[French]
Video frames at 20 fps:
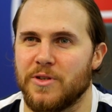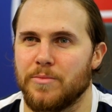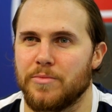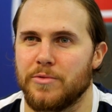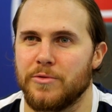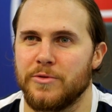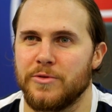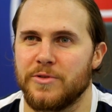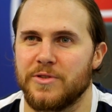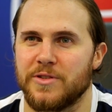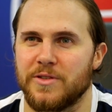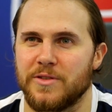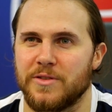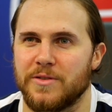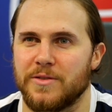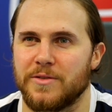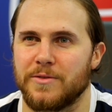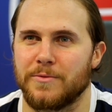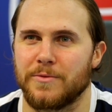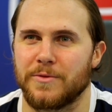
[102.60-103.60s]
en plus.
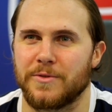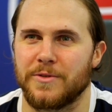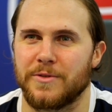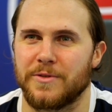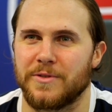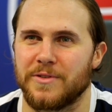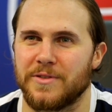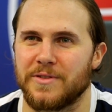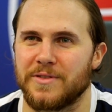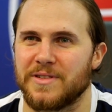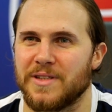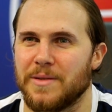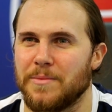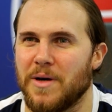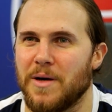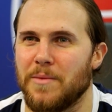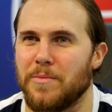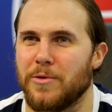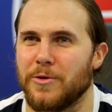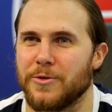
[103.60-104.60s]
Donc ça
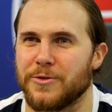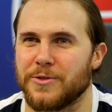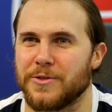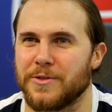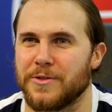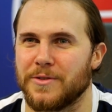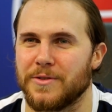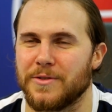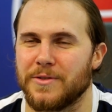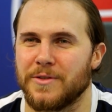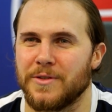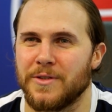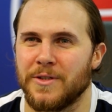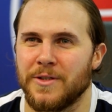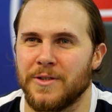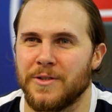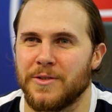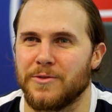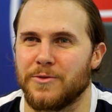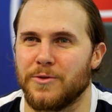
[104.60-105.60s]
me rapproche
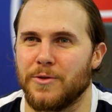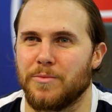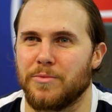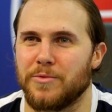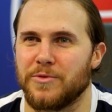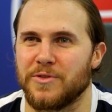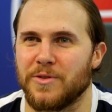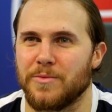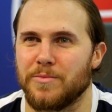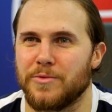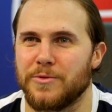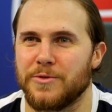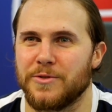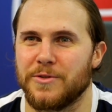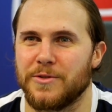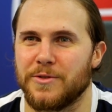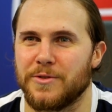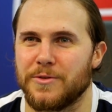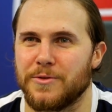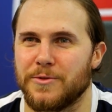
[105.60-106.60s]
de plus en plus
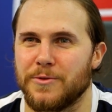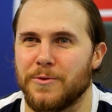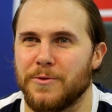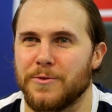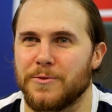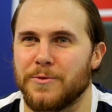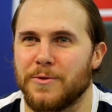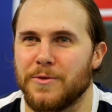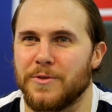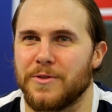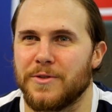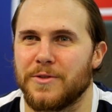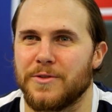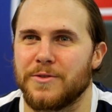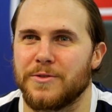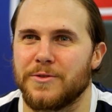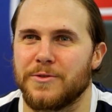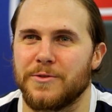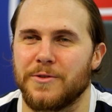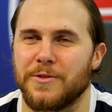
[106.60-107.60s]
du retour
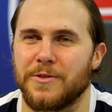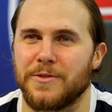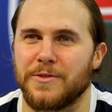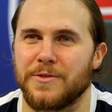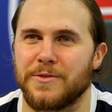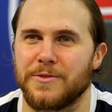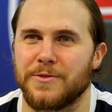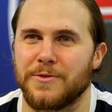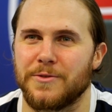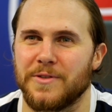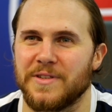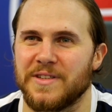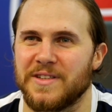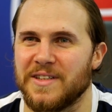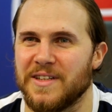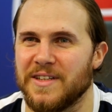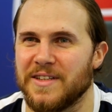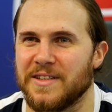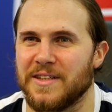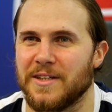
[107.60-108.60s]
sur, les
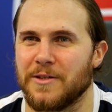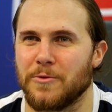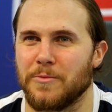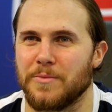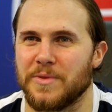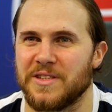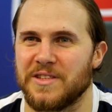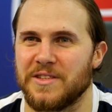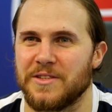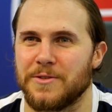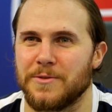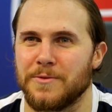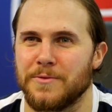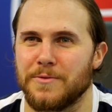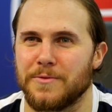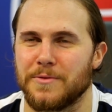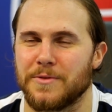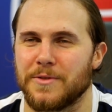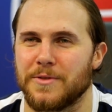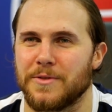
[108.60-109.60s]
terrains et de la compétition.
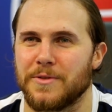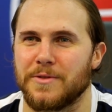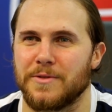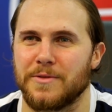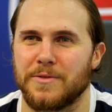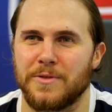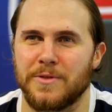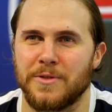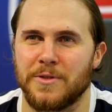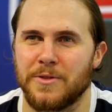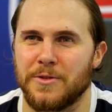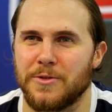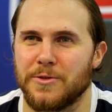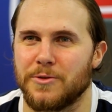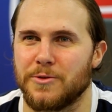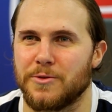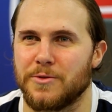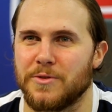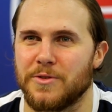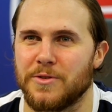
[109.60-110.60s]
Donc
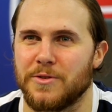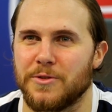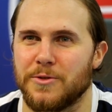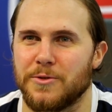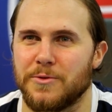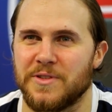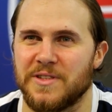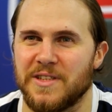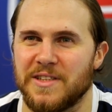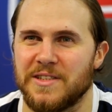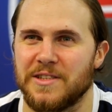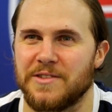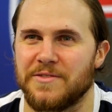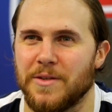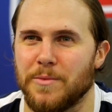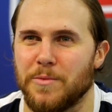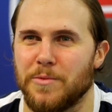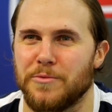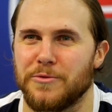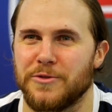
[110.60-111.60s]
je suis
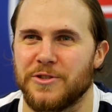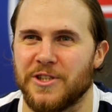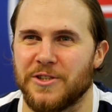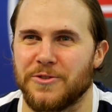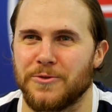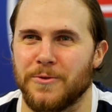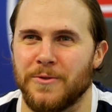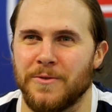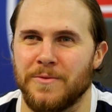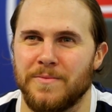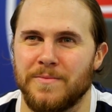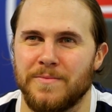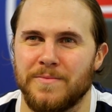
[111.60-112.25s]
satisfait un peu plus chaque jour.